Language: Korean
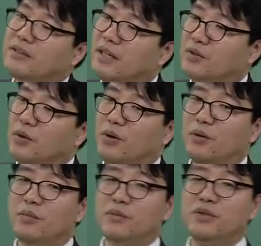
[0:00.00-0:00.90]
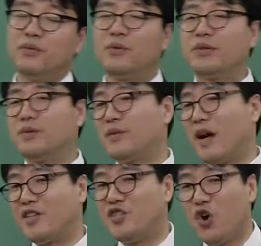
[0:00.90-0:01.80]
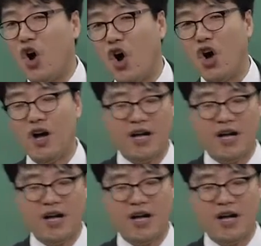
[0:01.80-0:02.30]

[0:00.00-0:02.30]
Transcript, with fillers: 하더라도 법정 공제 요소가 아니죠.